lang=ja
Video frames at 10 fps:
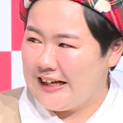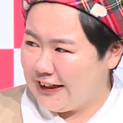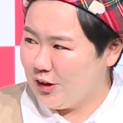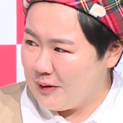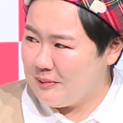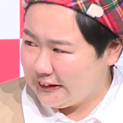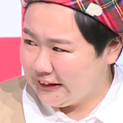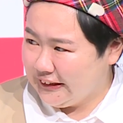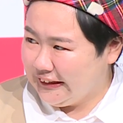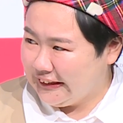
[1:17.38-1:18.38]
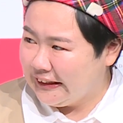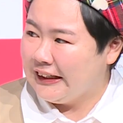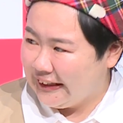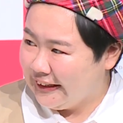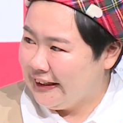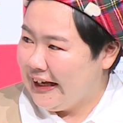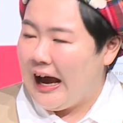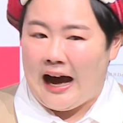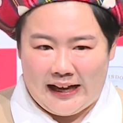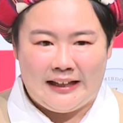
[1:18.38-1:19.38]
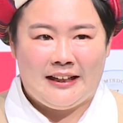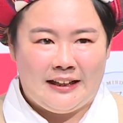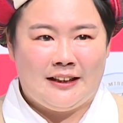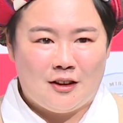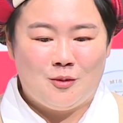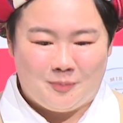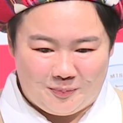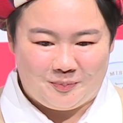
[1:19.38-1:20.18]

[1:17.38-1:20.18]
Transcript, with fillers: いなと思いますあそうですか楽しみにしてます、